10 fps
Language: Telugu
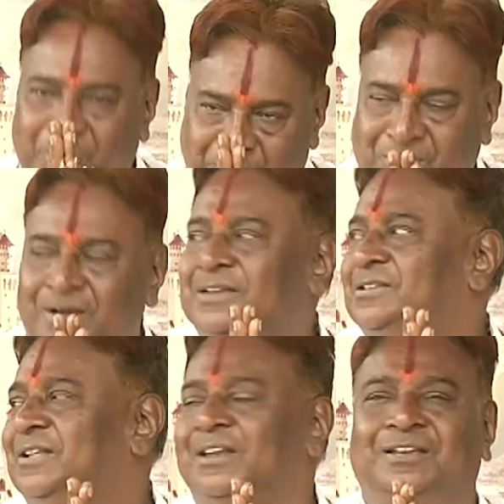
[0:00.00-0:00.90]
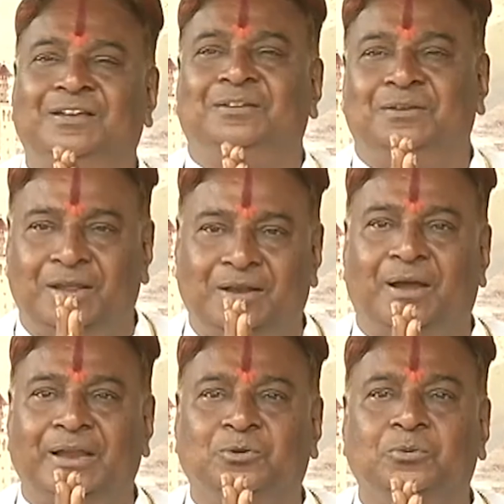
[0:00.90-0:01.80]
ఈ సాంగ్ దానికి నేను
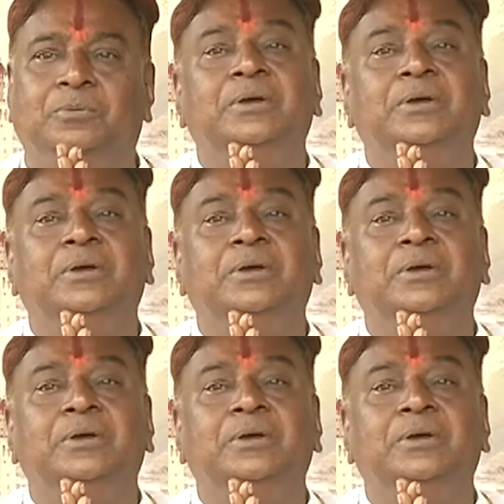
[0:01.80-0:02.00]
ఆయనకు